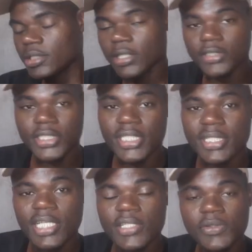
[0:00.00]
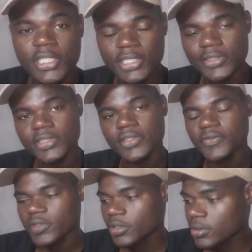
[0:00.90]
Não, não esquece de dar sugestões de
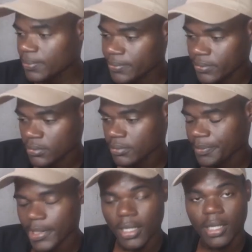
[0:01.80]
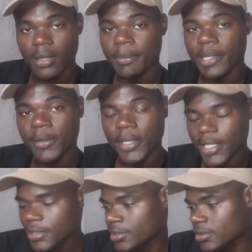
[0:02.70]
vídeo para eu
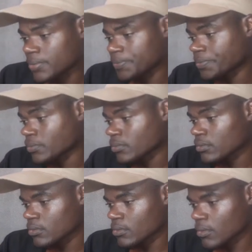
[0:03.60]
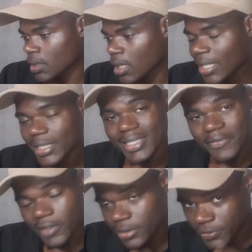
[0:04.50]
reagir. Aqui tem
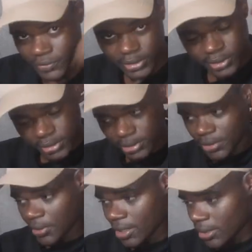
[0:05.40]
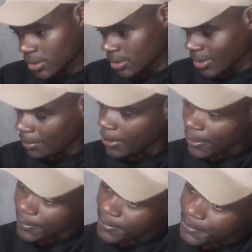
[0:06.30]
vários vídeos que eu reagi também.